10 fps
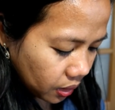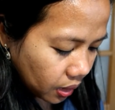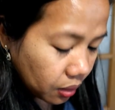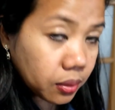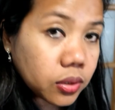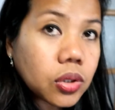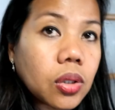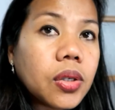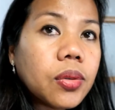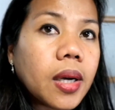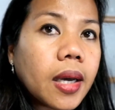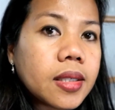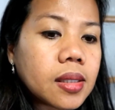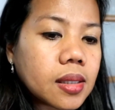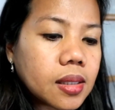I will show you
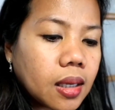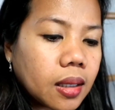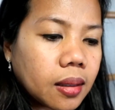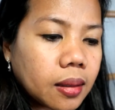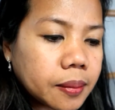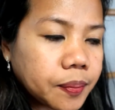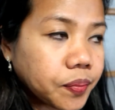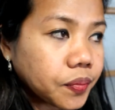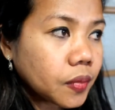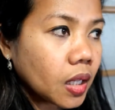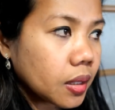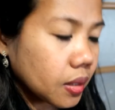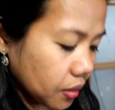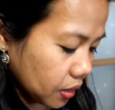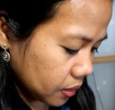guys the
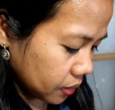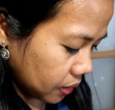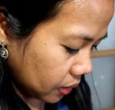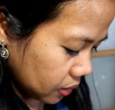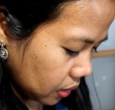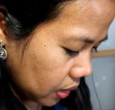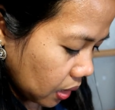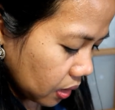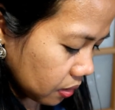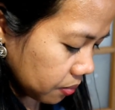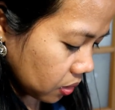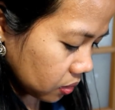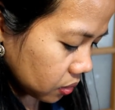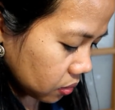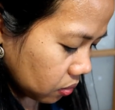the things that I
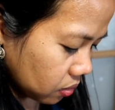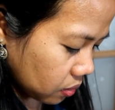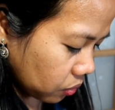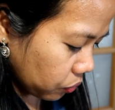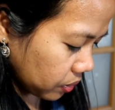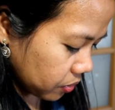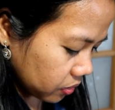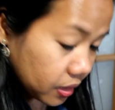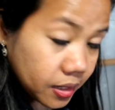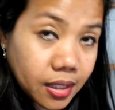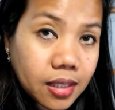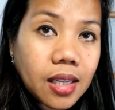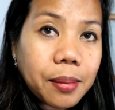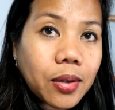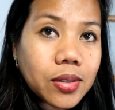bought or we bought kasi
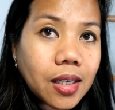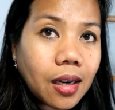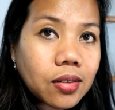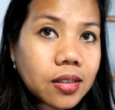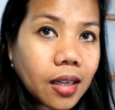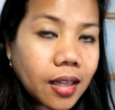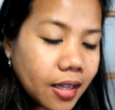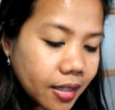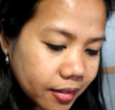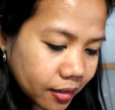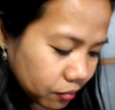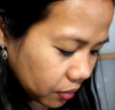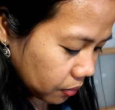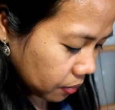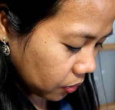kasama ko sila Kota that
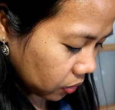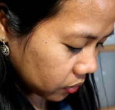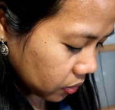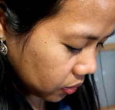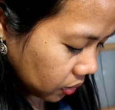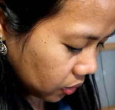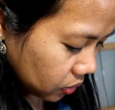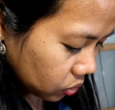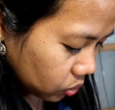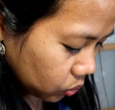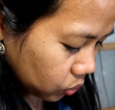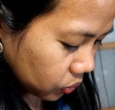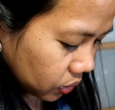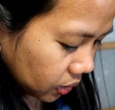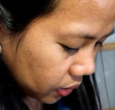we bought
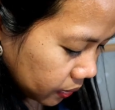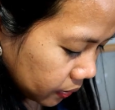to the